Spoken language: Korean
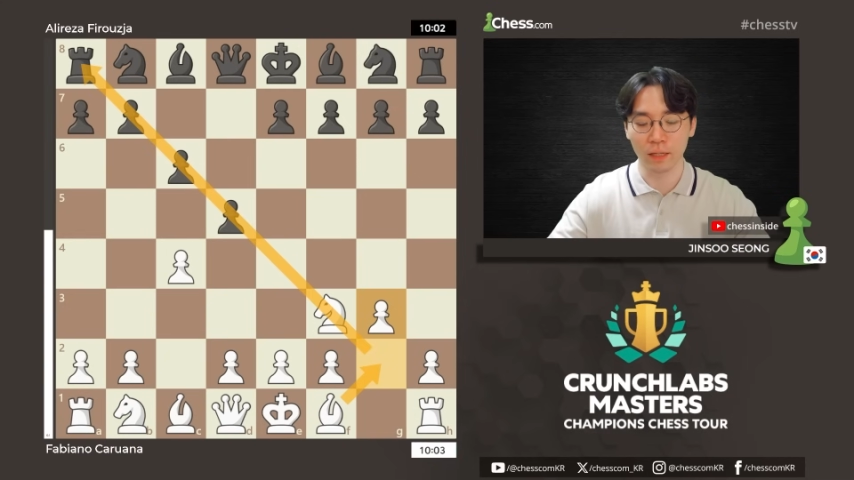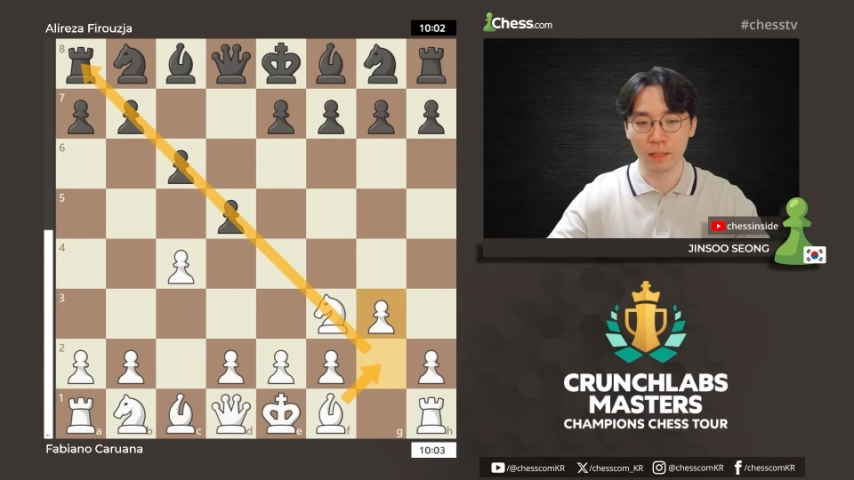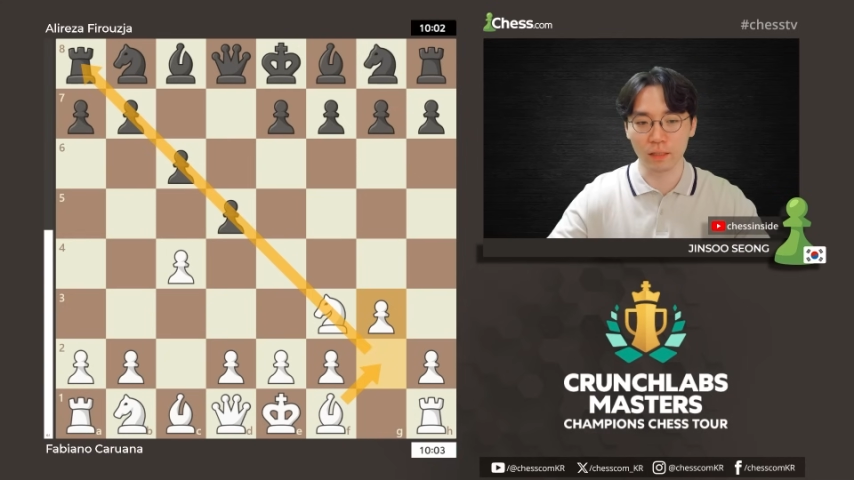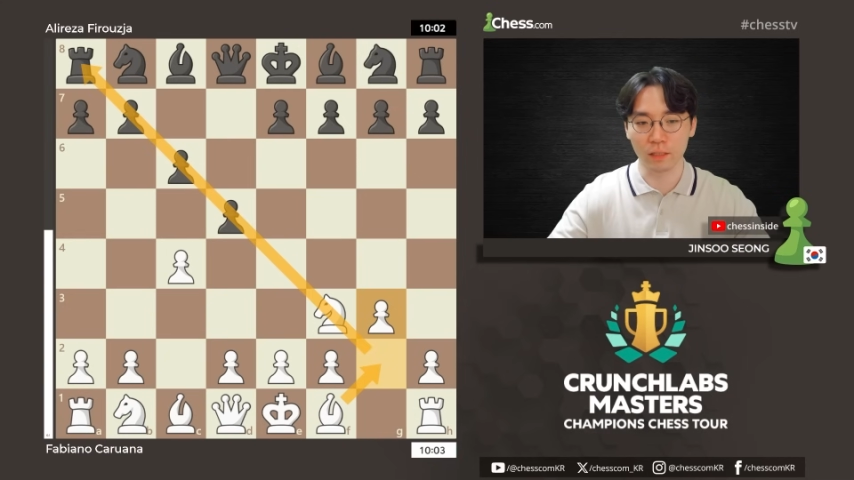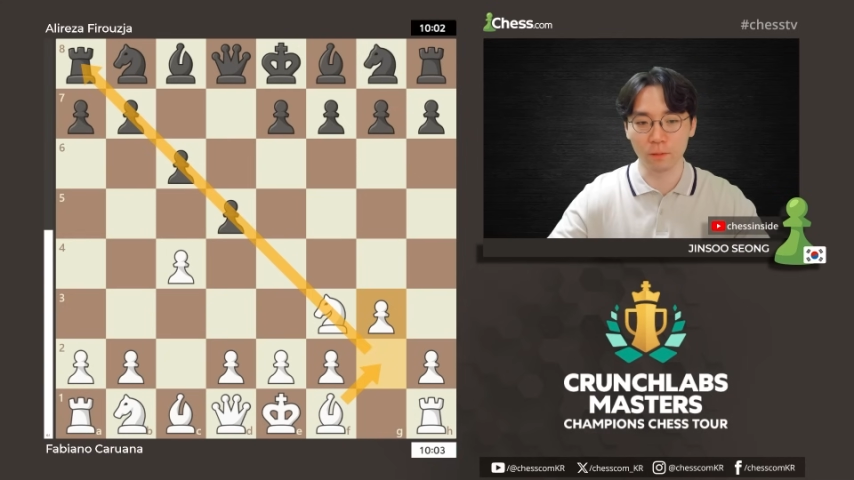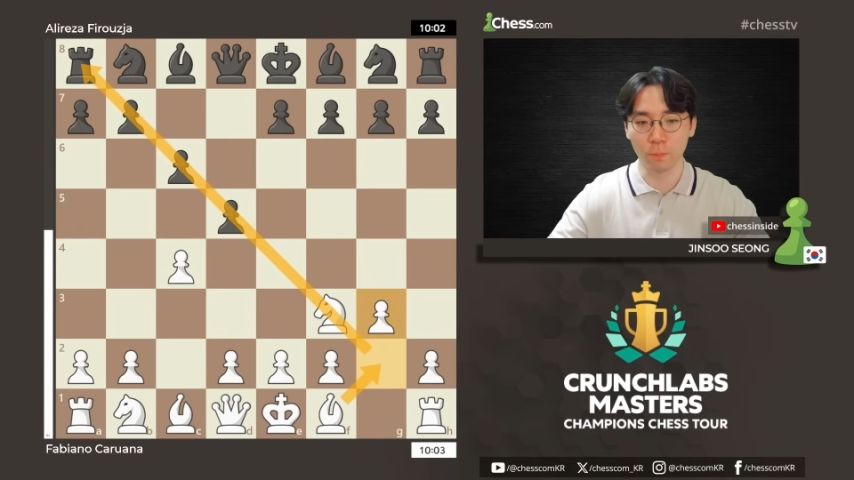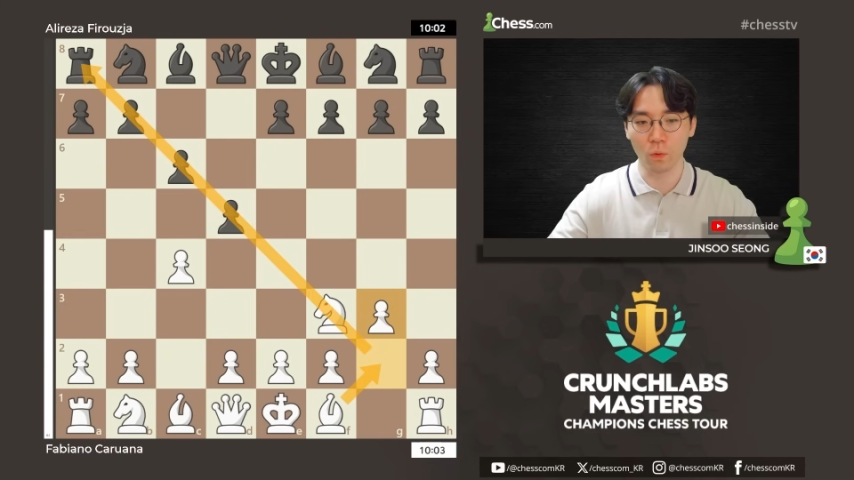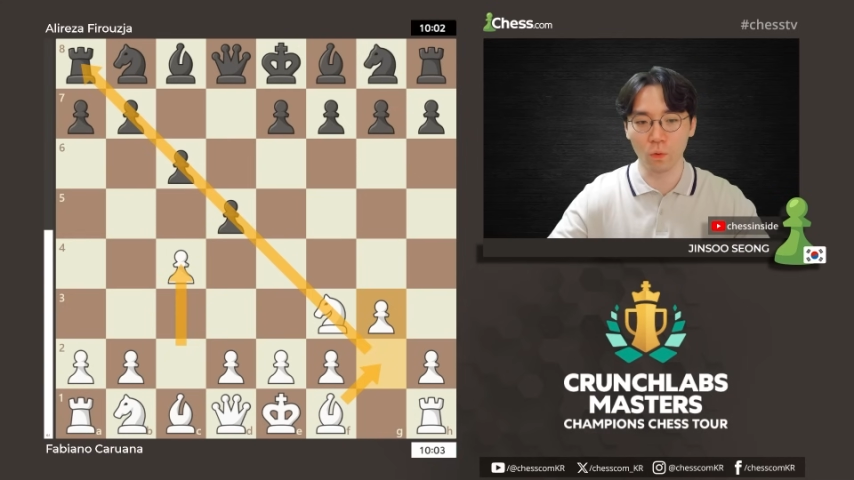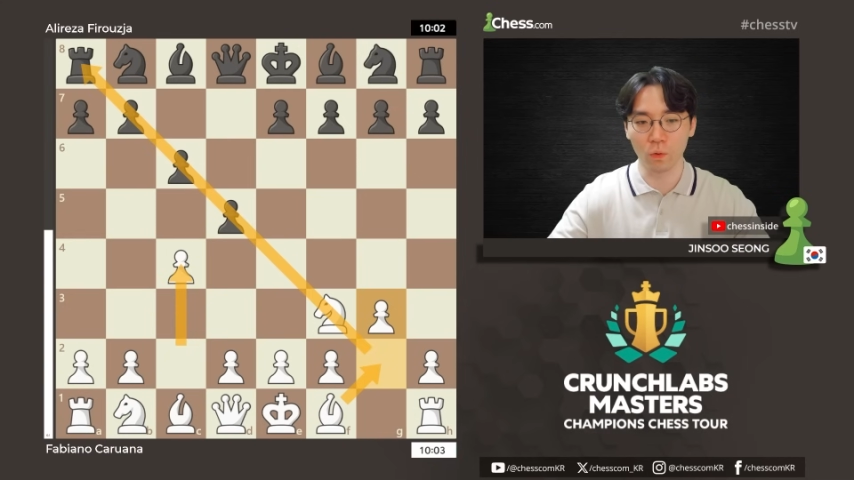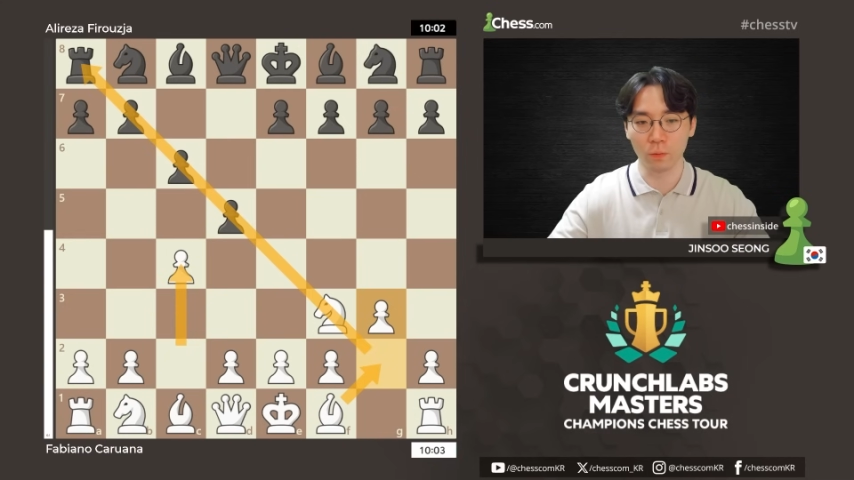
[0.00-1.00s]
이
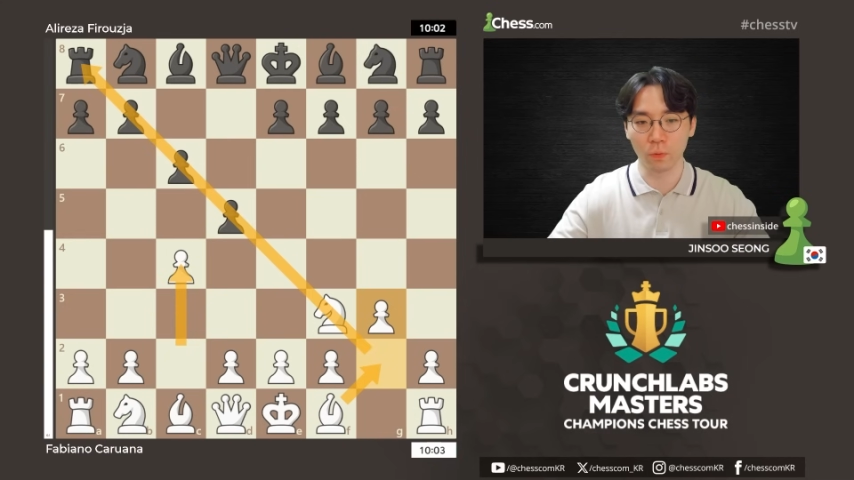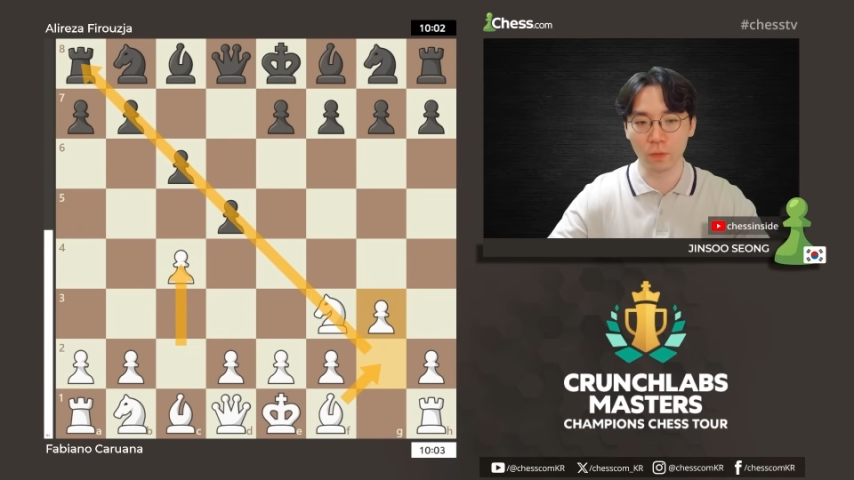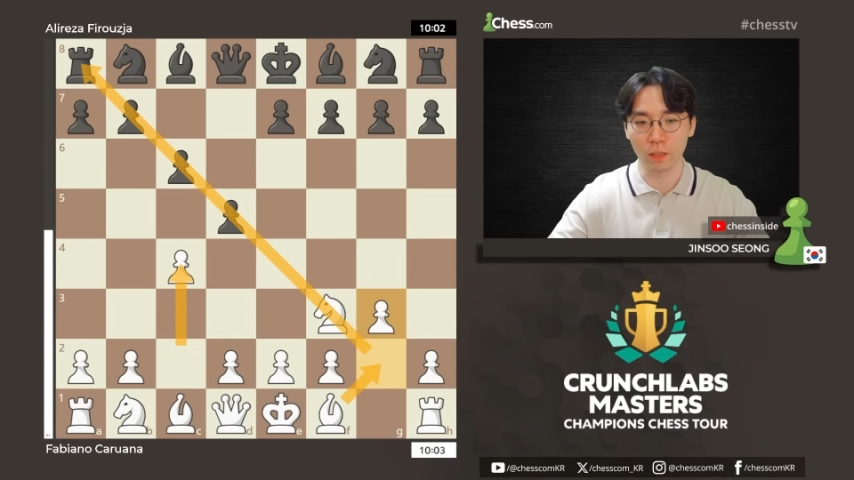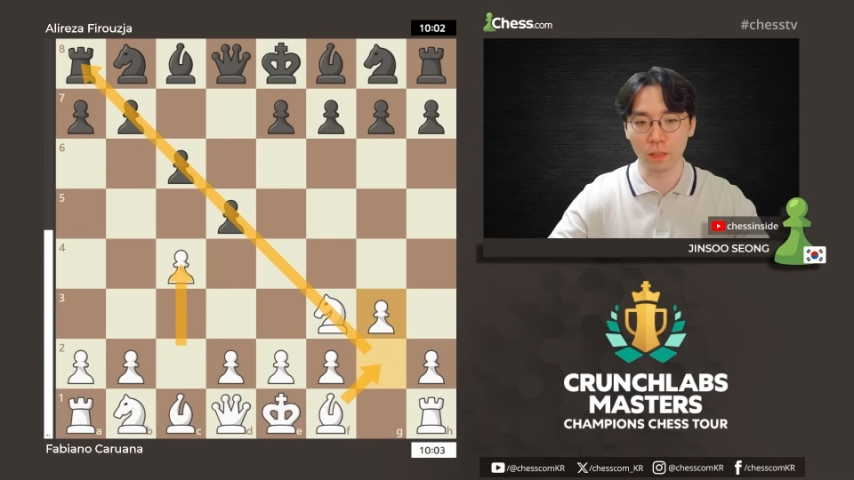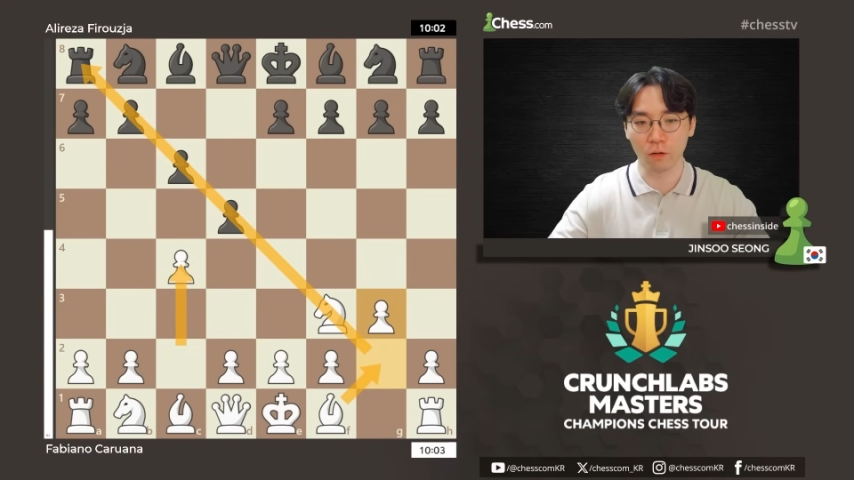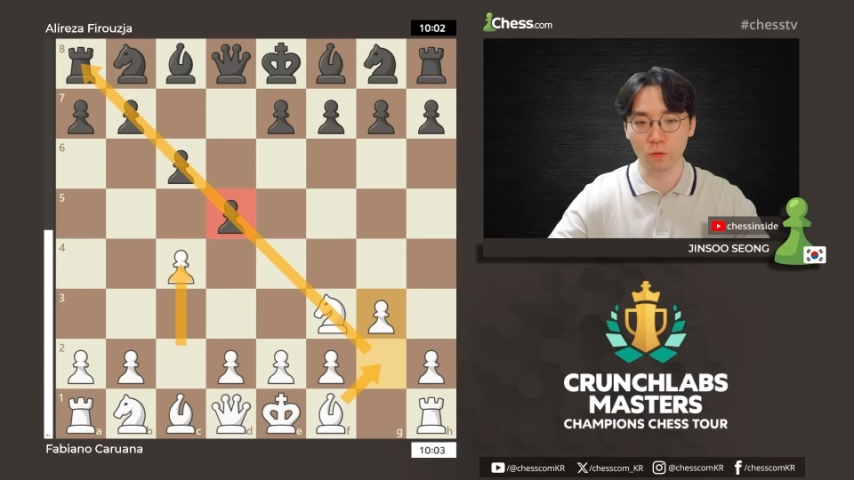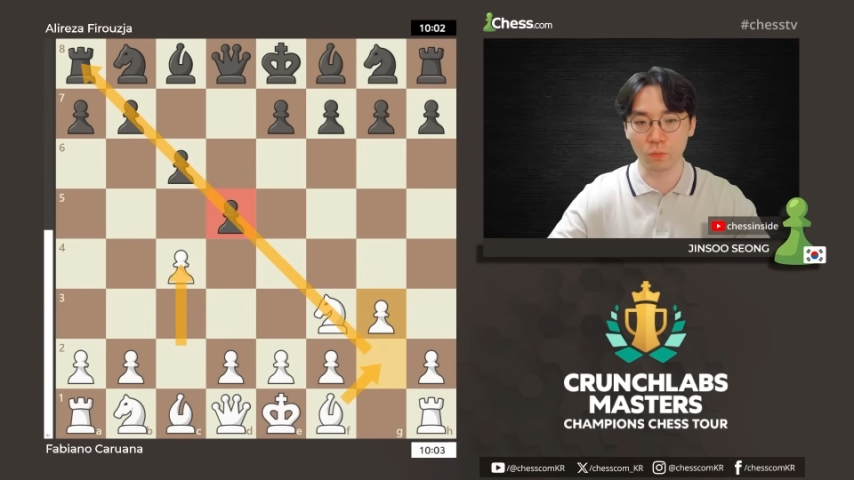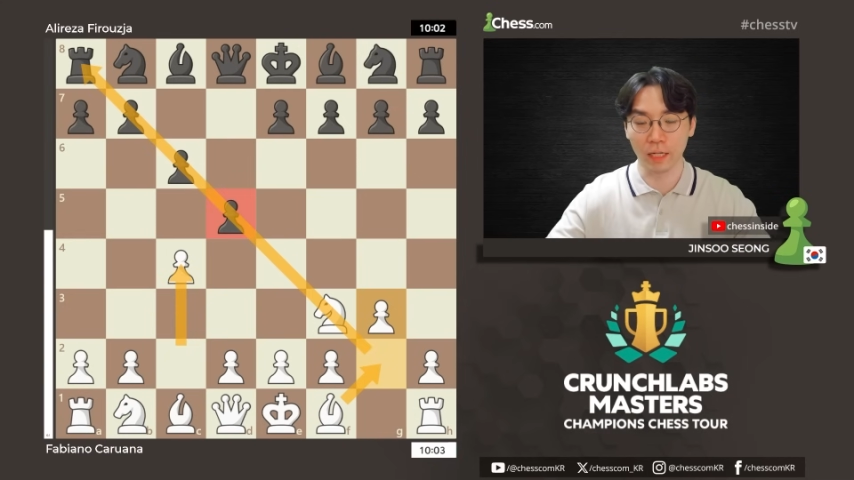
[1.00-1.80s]
C4, 이 폰이 어, 좀잘